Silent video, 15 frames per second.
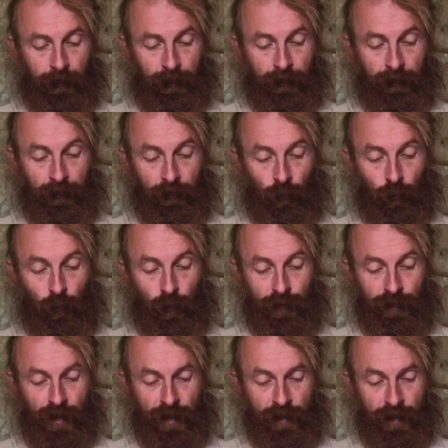На другой
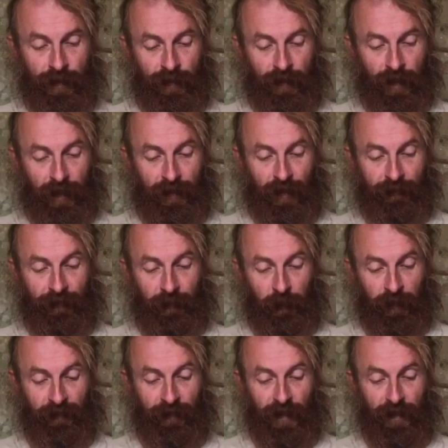день Агафья
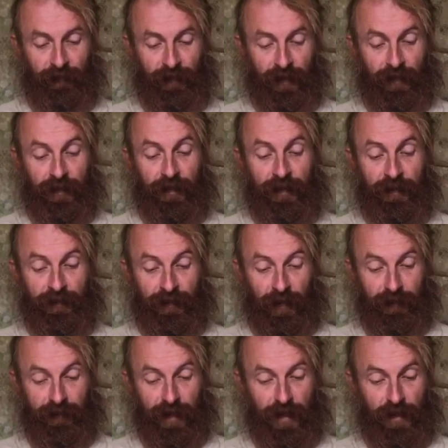Матвеевна
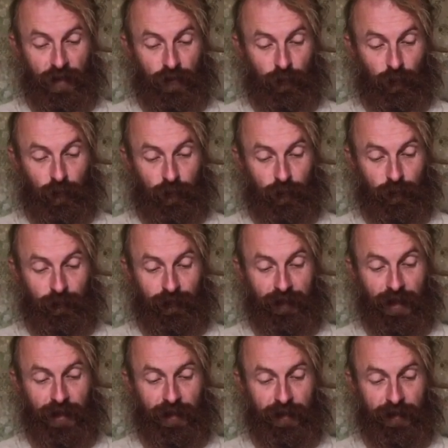дала Штольцу
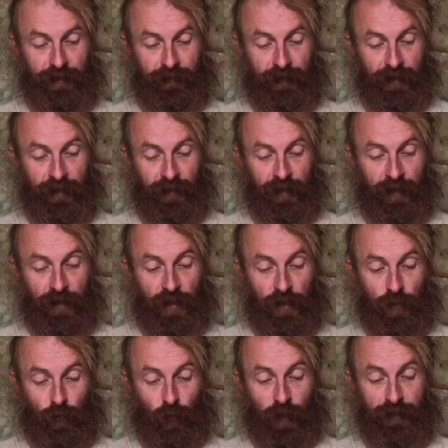свидетельство,
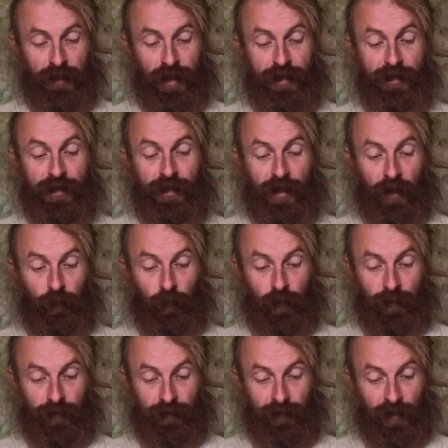что она
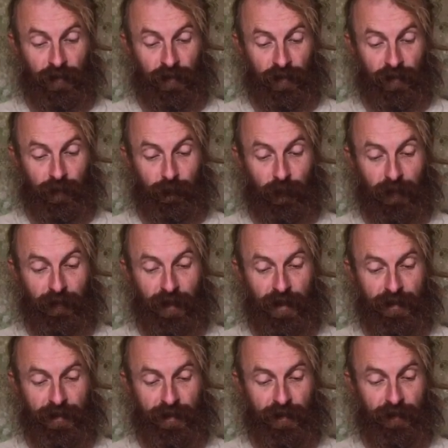никакой денежной
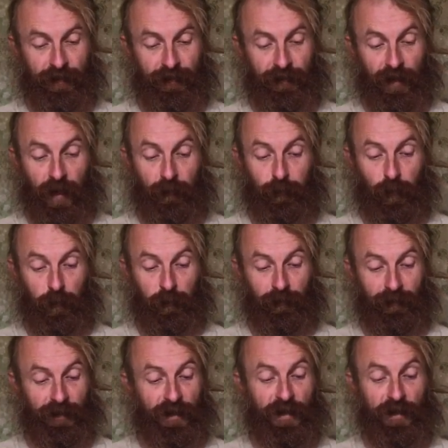претензии на
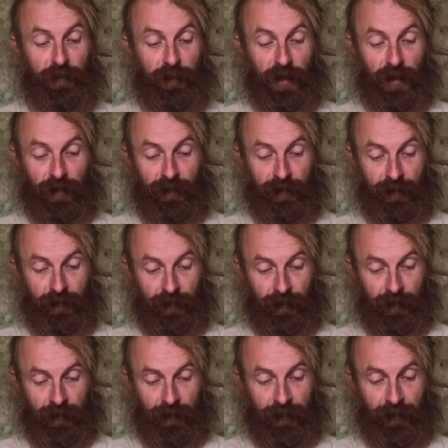Обломова не имеет.
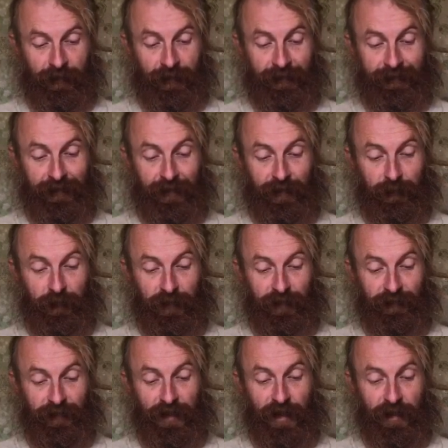С этим
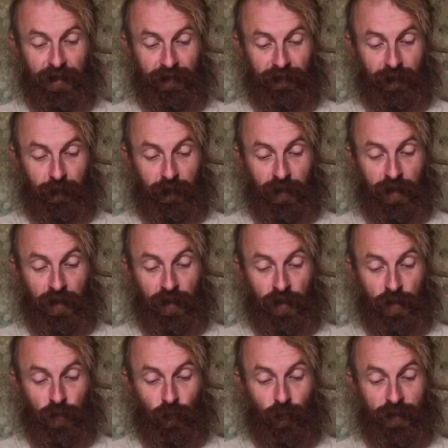свидетельством
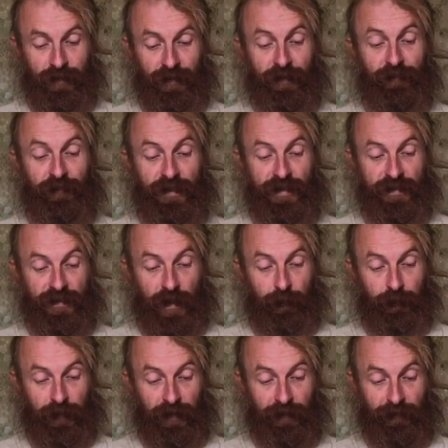Штольц
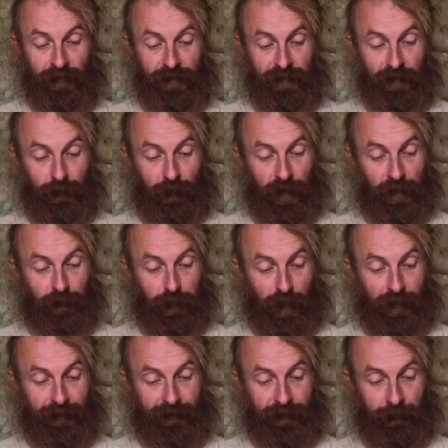внезапно явился перед
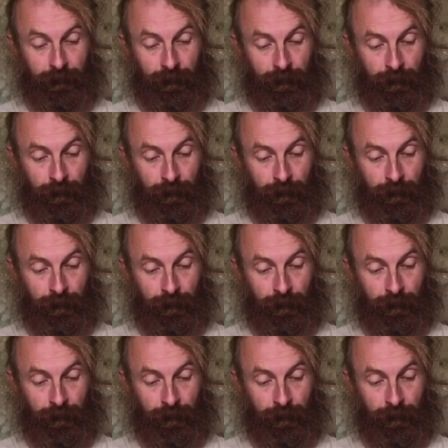братцем.